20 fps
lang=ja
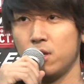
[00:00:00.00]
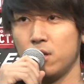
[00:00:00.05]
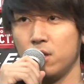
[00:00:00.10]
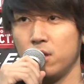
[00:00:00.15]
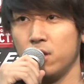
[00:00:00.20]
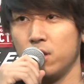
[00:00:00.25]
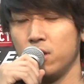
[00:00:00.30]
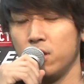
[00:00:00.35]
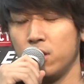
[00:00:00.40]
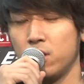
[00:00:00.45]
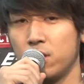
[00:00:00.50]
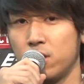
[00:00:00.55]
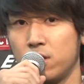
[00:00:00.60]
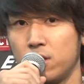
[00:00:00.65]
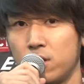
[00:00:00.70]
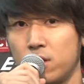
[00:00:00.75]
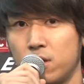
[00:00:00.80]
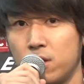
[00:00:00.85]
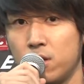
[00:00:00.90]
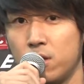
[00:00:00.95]
えー、
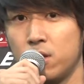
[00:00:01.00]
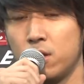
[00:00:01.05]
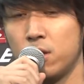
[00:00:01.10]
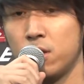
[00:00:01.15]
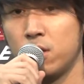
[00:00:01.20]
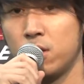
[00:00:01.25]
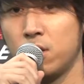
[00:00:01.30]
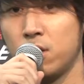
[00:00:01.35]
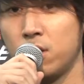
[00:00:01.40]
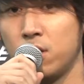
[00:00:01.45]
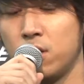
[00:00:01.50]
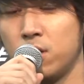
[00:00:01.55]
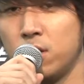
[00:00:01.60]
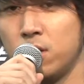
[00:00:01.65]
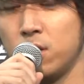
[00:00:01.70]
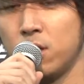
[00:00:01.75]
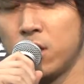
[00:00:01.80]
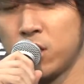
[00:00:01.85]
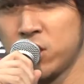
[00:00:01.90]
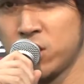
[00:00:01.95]

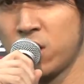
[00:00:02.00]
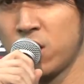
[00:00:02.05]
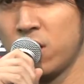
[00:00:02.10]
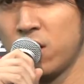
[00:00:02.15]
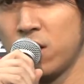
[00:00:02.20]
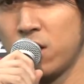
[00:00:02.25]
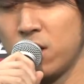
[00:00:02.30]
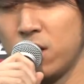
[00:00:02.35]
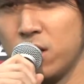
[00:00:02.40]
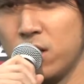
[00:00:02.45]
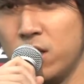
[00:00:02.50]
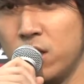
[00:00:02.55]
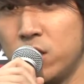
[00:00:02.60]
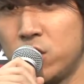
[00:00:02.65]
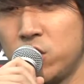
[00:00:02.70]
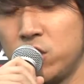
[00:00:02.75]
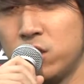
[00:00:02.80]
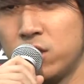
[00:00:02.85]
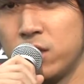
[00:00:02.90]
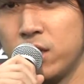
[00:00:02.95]
明日、えー、
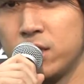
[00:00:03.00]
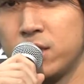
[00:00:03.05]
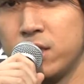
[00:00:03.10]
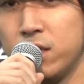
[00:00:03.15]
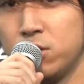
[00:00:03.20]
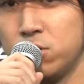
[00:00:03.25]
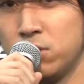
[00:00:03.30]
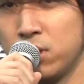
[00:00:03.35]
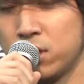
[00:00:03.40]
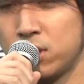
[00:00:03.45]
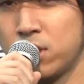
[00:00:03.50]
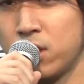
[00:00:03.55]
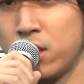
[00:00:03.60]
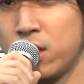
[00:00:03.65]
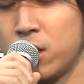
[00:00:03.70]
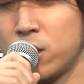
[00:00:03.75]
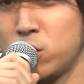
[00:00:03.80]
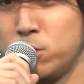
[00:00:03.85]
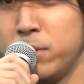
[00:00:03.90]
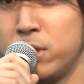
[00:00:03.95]
新体制となって
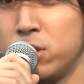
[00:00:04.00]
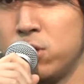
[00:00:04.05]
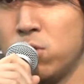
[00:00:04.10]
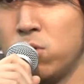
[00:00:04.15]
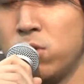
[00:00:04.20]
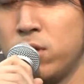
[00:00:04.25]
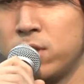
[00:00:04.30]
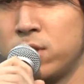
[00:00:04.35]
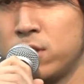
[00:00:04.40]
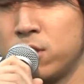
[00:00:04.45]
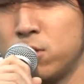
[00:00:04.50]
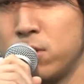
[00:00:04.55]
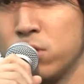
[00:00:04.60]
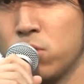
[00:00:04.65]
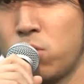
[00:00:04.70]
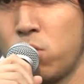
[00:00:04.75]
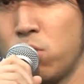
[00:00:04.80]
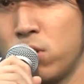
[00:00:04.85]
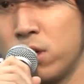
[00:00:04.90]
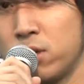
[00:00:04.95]
初めてのレッスルワンの
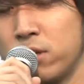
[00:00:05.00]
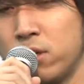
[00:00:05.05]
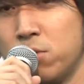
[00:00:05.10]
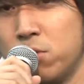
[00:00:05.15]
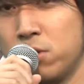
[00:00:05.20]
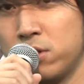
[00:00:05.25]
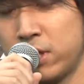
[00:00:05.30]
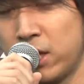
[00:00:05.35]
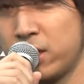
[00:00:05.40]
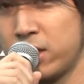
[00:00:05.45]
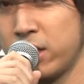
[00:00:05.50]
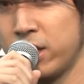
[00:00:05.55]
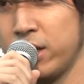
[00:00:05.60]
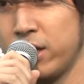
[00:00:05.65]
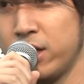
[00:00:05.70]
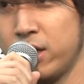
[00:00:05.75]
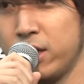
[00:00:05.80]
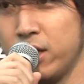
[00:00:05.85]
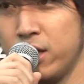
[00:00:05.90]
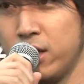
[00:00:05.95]
後楽園ホール大
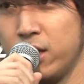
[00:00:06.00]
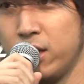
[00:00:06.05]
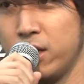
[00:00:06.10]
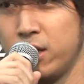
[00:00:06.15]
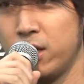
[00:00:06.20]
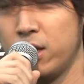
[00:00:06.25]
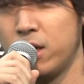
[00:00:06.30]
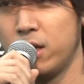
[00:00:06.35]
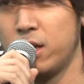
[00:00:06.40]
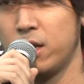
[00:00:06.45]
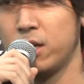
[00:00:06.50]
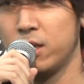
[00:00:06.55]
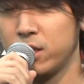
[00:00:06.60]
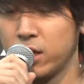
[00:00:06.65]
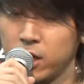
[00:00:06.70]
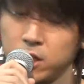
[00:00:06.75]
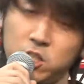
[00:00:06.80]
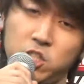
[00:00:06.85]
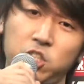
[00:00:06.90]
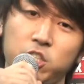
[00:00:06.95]
会、えー、
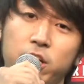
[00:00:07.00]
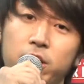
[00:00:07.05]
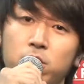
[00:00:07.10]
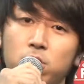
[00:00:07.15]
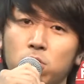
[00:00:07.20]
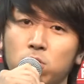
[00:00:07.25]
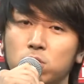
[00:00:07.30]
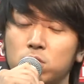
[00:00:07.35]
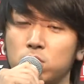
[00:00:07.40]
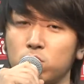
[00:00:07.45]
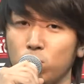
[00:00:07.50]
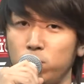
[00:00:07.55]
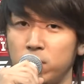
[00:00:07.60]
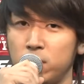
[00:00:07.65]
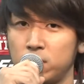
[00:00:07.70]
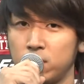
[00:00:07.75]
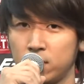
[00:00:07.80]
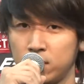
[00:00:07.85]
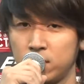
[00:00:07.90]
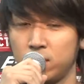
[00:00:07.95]
第1試合を務め
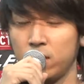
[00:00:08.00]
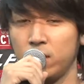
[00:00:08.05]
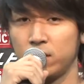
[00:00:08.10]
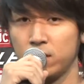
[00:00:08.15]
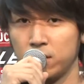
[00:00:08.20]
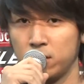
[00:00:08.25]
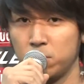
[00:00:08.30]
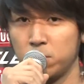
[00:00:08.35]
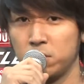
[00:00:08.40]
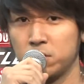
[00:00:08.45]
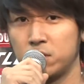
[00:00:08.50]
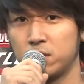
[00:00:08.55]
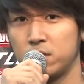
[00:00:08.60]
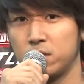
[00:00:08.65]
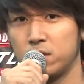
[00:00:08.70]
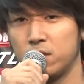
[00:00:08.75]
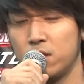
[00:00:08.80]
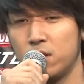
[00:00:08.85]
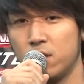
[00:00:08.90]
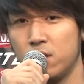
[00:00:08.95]
させていただきま
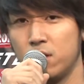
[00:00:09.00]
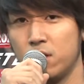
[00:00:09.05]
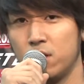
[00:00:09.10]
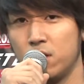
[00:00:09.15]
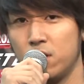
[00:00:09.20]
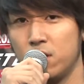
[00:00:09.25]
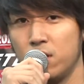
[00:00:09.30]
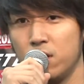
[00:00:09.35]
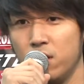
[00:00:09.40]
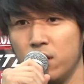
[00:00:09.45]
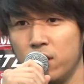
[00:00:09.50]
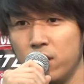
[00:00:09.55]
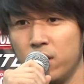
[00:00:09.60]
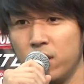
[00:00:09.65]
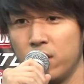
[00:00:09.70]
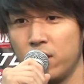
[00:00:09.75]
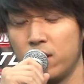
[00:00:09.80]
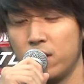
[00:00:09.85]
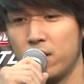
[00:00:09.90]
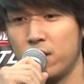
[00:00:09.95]
す。えー、